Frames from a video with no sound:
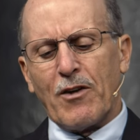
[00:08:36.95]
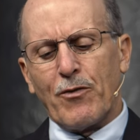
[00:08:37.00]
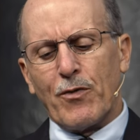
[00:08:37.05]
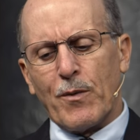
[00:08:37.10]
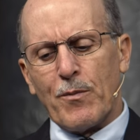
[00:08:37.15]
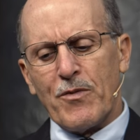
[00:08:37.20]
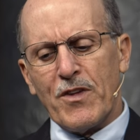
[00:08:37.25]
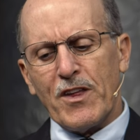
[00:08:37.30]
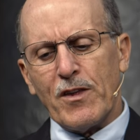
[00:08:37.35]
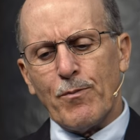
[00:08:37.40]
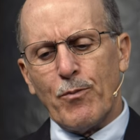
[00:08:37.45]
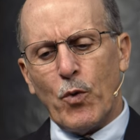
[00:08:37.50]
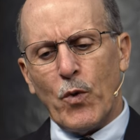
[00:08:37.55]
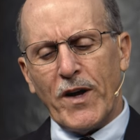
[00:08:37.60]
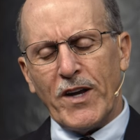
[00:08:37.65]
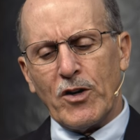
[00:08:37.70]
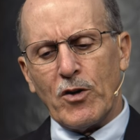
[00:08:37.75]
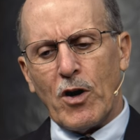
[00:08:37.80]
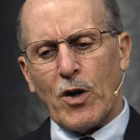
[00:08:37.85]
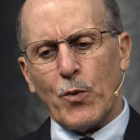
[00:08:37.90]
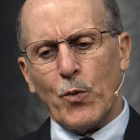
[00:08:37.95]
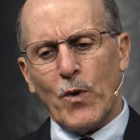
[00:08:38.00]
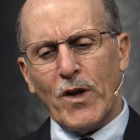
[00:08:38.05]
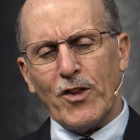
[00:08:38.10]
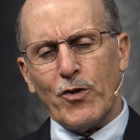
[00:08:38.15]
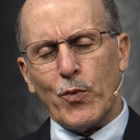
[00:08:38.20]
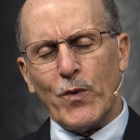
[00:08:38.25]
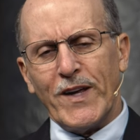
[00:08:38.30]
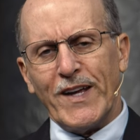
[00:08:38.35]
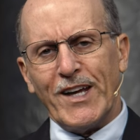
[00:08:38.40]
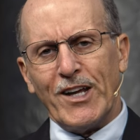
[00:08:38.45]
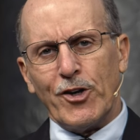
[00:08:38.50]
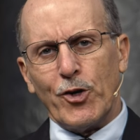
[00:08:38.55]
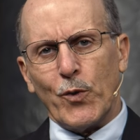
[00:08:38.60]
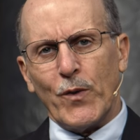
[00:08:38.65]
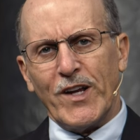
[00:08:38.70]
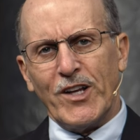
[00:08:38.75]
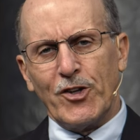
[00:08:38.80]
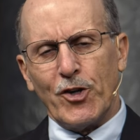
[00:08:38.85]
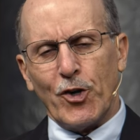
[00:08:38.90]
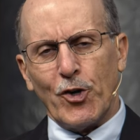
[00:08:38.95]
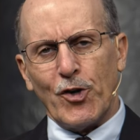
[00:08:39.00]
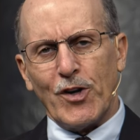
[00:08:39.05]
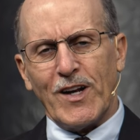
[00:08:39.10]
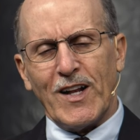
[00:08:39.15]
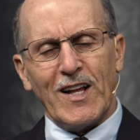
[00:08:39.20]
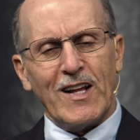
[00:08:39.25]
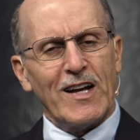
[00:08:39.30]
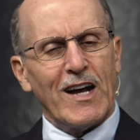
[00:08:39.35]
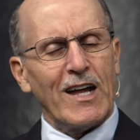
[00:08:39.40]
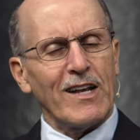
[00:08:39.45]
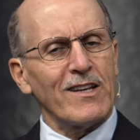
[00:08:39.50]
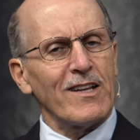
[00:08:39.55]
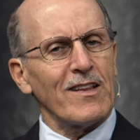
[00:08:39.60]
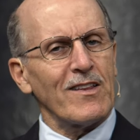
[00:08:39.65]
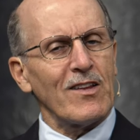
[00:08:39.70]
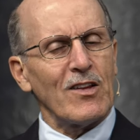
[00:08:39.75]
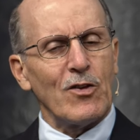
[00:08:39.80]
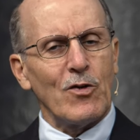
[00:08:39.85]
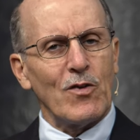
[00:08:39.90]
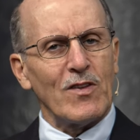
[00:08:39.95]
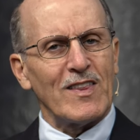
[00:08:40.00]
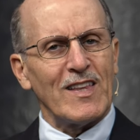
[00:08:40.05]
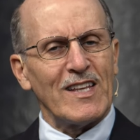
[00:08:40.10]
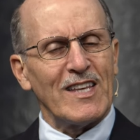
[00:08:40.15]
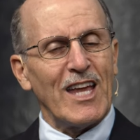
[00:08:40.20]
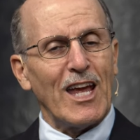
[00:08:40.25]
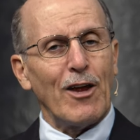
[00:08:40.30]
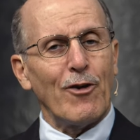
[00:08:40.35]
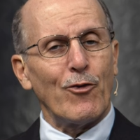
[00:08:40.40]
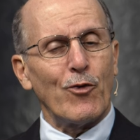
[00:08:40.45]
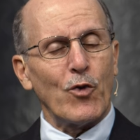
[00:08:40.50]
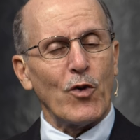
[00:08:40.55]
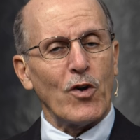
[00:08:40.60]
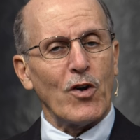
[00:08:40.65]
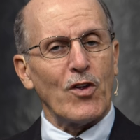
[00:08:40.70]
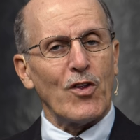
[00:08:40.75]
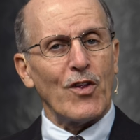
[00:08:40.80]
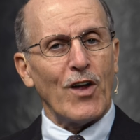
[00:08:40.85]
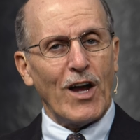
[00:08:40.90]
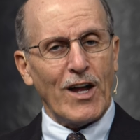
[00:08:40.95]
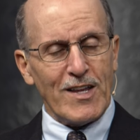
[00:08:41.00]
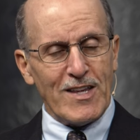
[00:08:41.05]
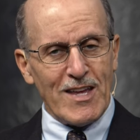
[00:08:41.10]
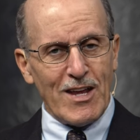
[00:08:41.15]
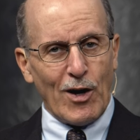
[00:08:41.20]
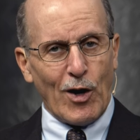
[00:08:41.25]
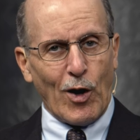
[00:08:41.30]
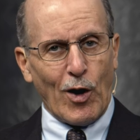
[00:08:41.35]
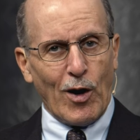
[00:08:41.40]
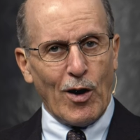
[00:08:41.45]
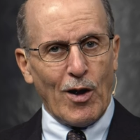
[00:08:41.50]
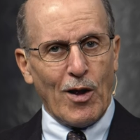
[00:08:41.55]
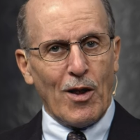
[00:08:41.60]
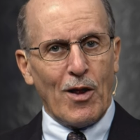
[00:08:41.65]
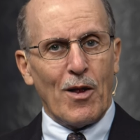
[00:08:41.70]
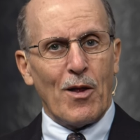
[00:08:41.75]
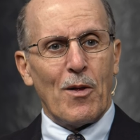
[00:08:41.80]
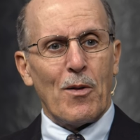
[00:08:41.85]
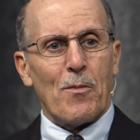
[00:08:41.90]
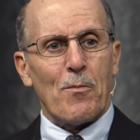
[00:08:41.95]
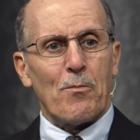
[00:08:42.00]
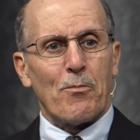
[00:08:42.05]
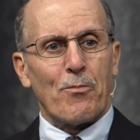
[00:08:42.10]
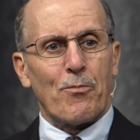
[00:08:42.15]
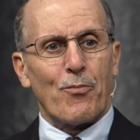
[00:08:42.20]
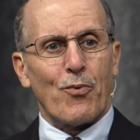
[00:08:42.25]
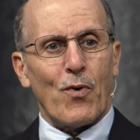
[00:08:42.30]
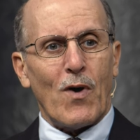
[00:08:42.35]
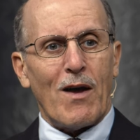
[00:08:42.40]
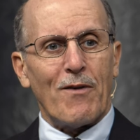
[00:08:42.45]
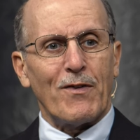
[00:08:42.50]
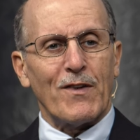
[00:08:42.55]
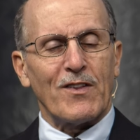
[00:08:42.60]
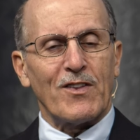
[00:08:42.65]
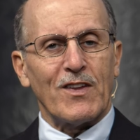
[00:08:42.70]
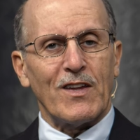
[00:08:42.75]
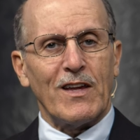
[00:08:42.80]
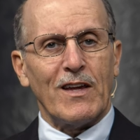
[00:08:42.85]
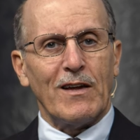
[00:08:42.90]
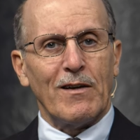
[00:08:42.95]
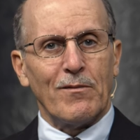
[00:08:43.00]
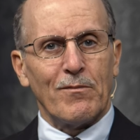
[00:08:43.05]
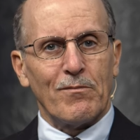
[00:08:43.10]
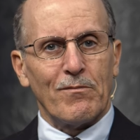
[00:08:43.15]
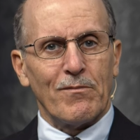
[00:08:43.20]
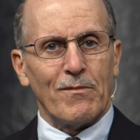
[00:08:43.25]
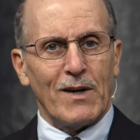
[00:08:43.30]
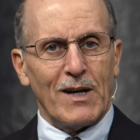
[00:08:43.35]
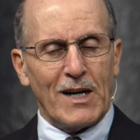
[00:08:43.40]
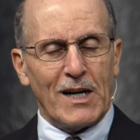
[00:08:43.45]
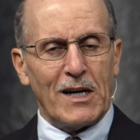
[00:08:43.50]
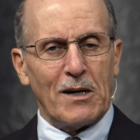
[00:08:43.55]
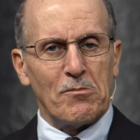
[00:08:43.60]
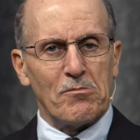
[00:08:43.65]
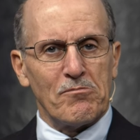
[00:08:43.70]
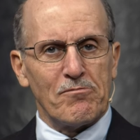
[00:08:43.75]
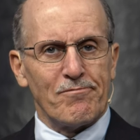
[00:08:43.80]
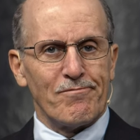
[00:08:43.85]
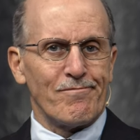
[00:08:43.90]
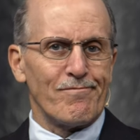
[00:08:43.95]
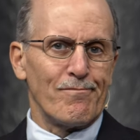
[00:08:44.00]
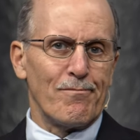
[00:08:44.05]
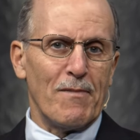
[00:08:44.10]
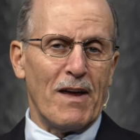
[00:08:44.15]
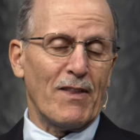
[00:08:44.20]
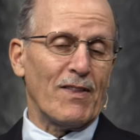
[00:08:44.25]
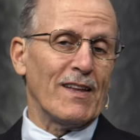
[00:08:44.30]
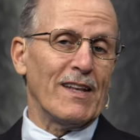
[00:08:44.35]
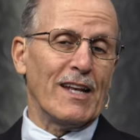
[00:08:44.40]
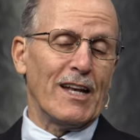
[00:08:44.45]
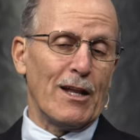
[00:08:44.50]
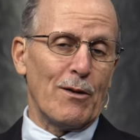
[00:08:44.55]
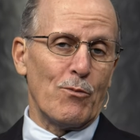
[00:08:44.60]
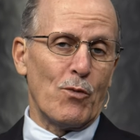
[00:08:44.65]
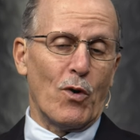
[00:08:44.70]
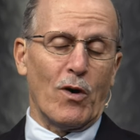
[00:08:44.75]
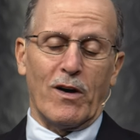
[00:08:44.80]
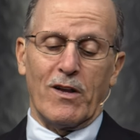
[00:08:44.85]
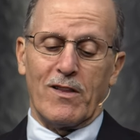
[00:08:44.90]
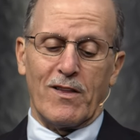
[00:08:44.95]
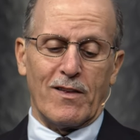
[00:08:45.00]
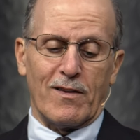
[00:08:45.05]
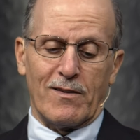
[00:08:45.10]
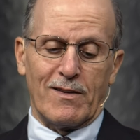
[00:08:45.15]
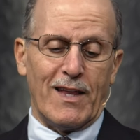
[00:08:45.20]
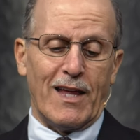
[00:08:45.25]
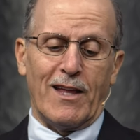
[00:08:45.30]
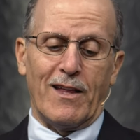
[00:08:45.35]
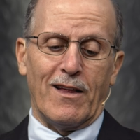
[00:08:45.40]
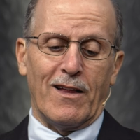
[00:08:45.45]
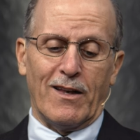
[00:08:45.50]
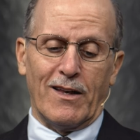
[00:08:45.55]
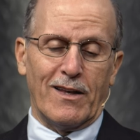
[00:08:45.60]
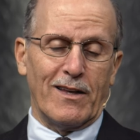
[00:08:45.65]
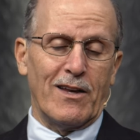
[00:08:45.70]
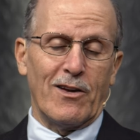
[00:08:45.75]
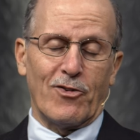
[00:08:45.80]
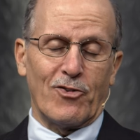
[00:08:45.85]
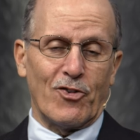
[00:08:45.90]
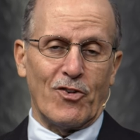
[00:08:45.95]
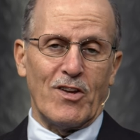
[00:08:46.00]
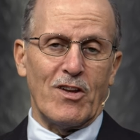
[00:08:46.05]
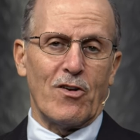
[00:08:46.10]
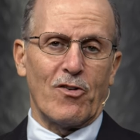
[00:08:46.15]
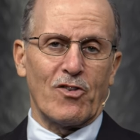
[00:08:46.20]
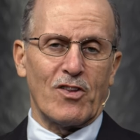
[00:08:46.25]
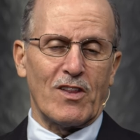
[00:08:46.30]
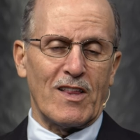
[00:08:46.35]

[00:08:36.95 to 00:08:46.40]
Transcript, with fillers: Wygląda więc na to, że w momencie, gdy wejdziemy do wieczności, Bóg nie będzie już używał profetycznej metody uh, dzień za rok. Lata to po prostu lata.